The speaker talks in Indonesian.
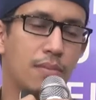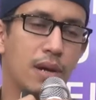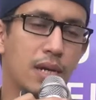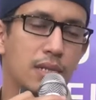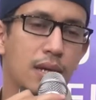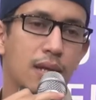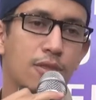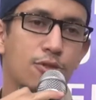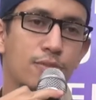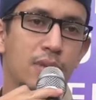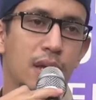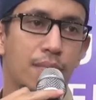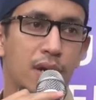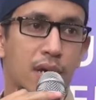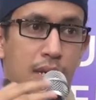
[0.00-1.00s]
Makanya antum
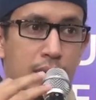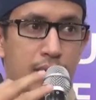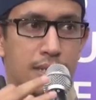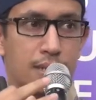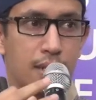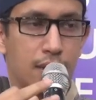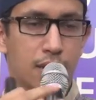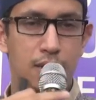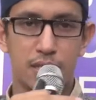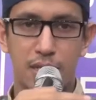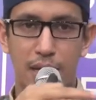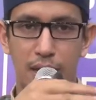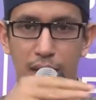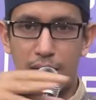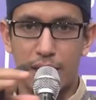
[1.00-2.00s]
yang bekerja
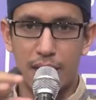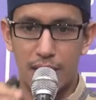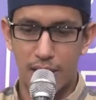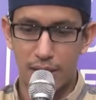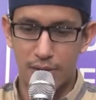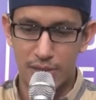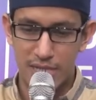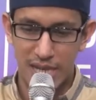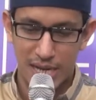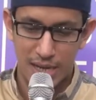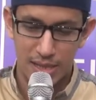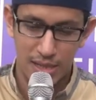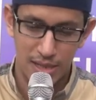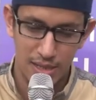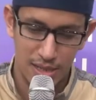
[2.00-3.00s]
kan rata-rata kalau di
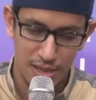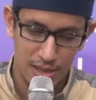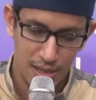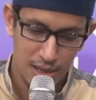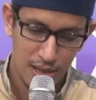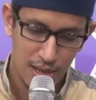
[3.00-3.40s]
Jakarta ini kan